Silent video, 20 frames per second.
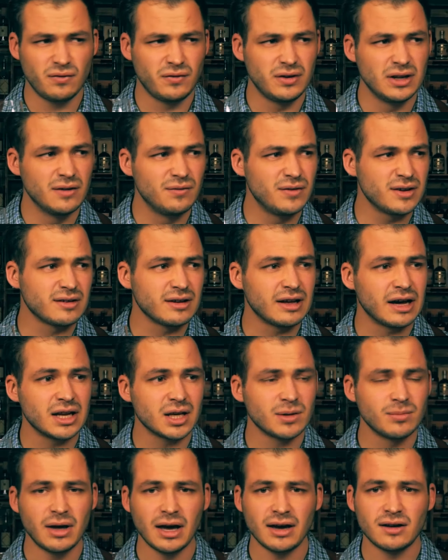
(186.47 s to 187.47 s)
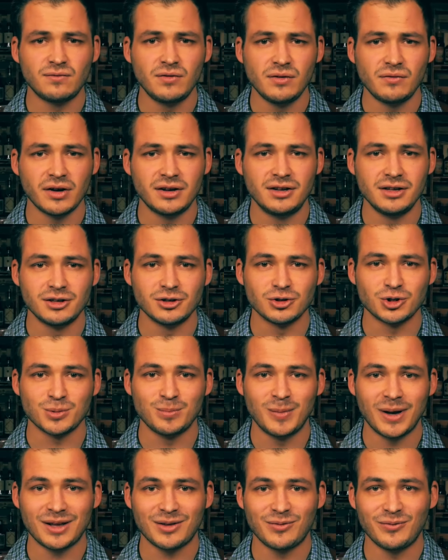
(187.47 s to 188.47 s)
Viele wissen gar nicht mehr echt, wie Vanille
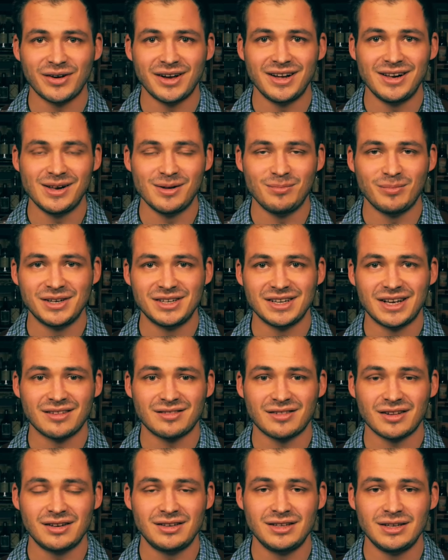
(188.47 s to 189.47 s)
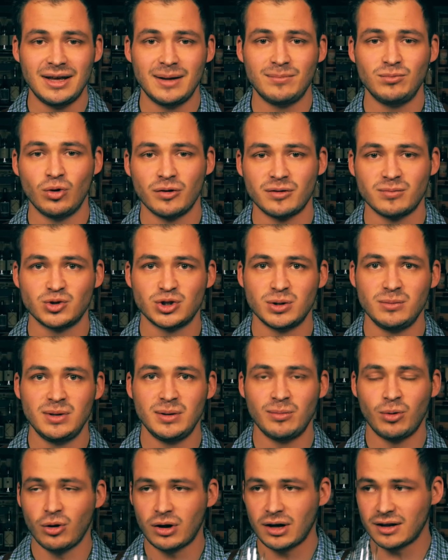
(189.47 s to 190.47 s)
schmeckt, weil man die ganze Zeit die eben nur aus dem
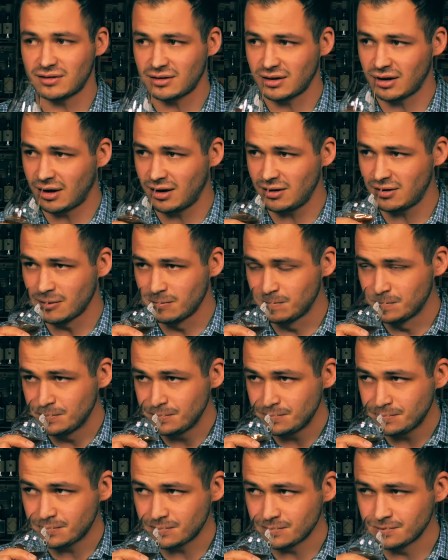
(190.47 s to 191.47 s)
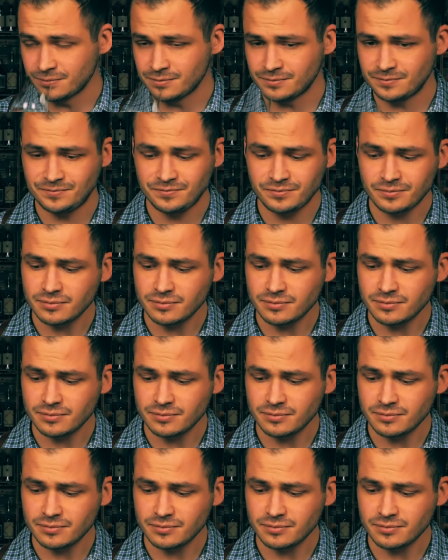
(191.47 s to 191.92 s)
Chemiebaukasten hat. Mm.